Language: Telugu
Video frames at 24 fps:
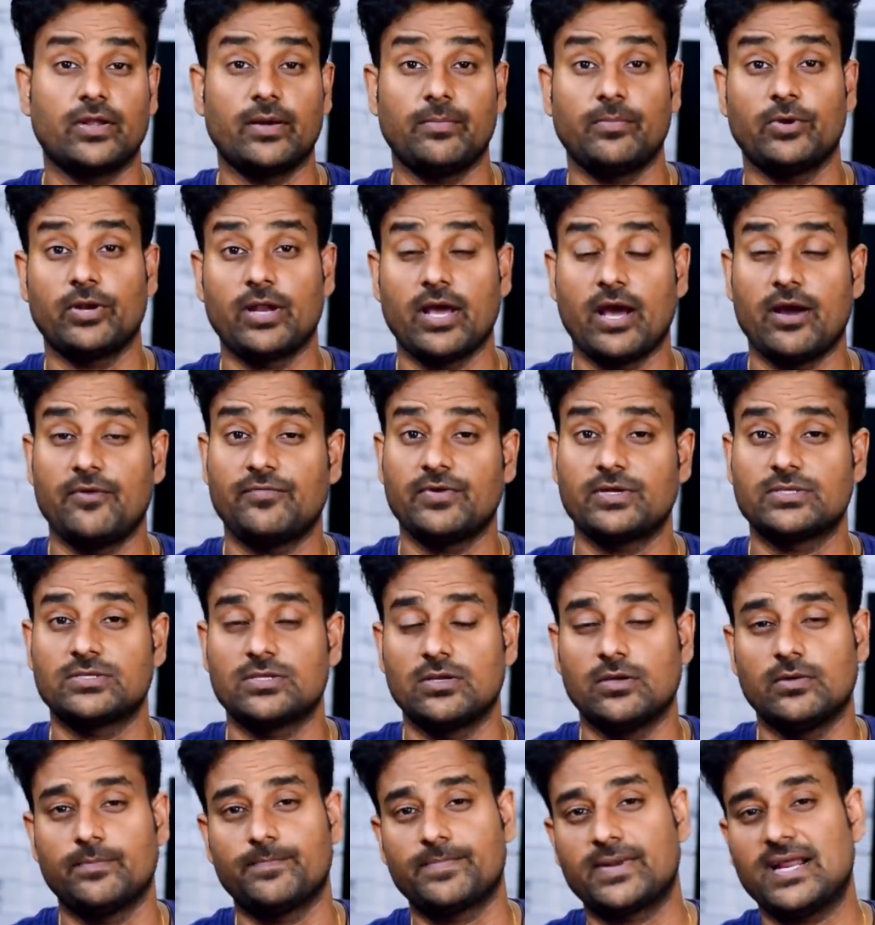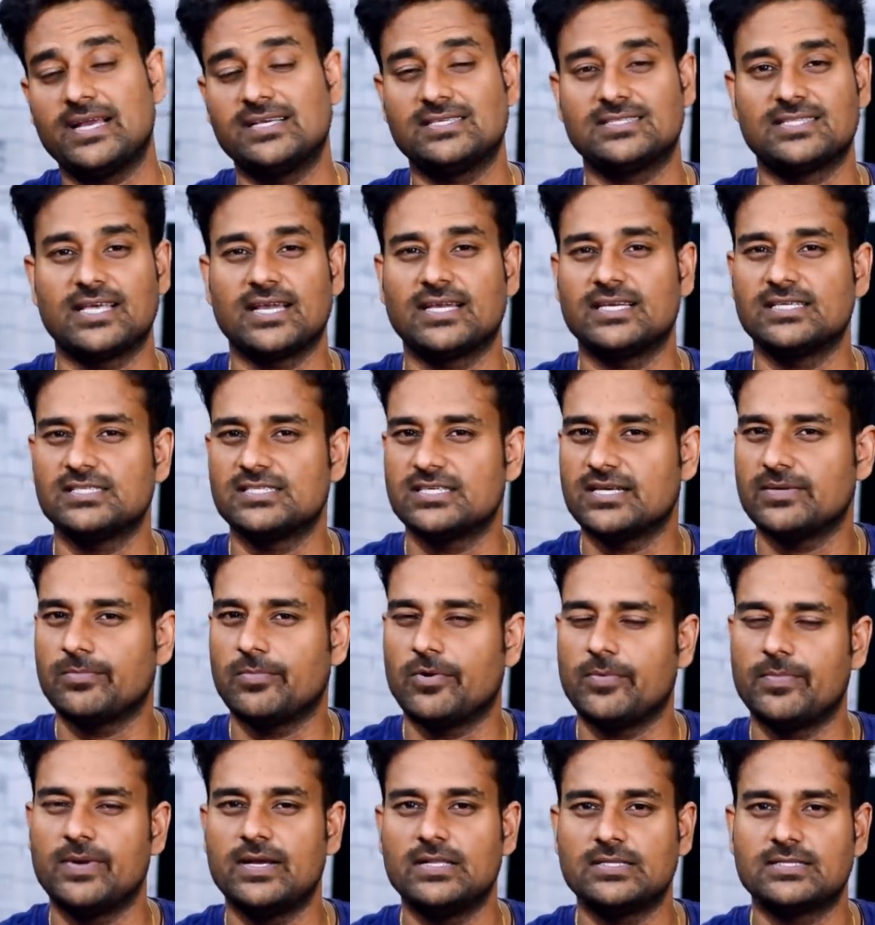మొన్న ఆఫర్స్లో ప్రైస్ తగ్గించిన
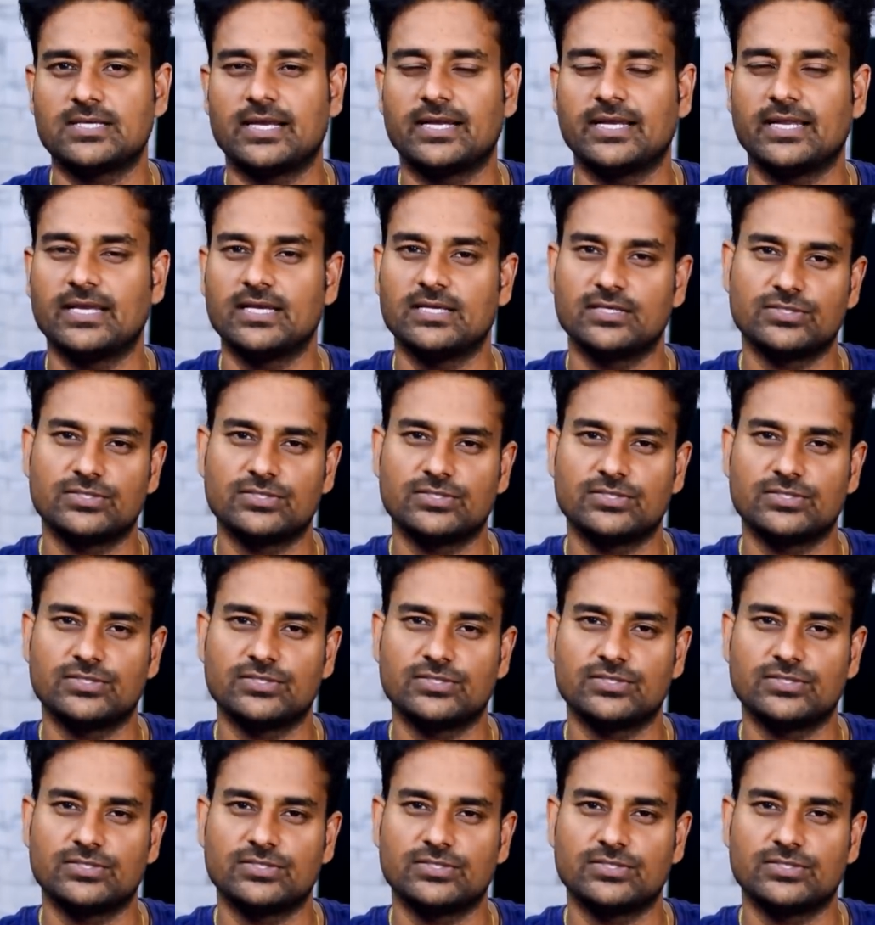మొబైల్స్ అన్ని